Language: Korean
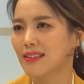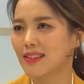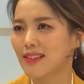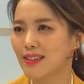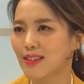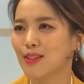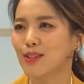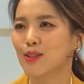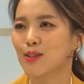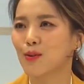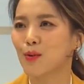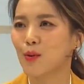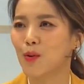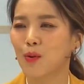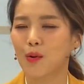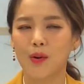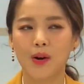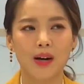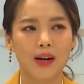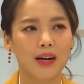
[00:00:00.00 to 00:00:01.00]

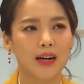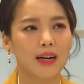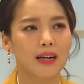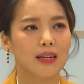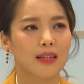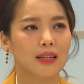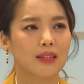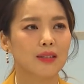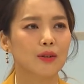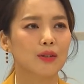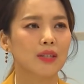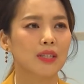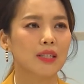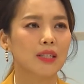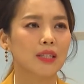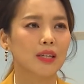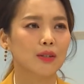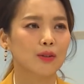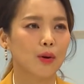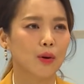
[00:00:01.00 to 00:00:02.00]
깨뜨리시고 그래서
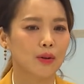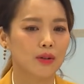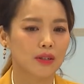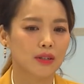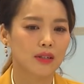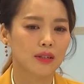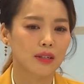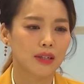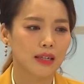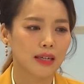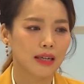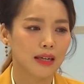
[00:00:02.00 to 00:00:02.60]
진짜 저를